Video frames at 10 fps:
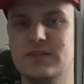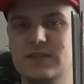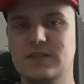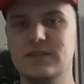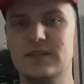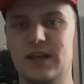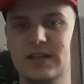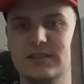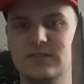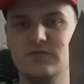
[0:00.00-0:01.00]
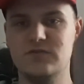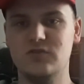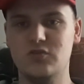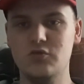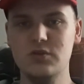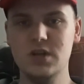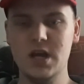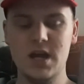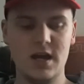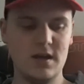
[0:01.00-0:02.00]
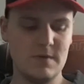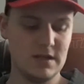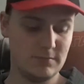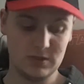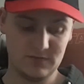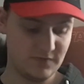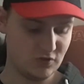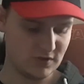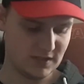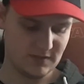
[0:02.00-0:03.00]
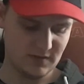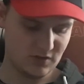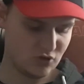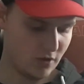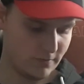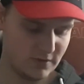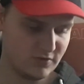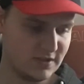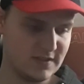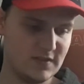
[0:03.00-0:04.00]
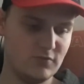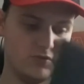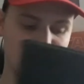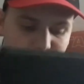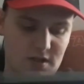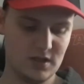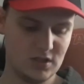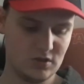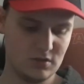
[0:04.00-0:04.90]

ist relativ dünn, ähm, hat aber, wie schon gesagt, Top-Illustrationen und äh,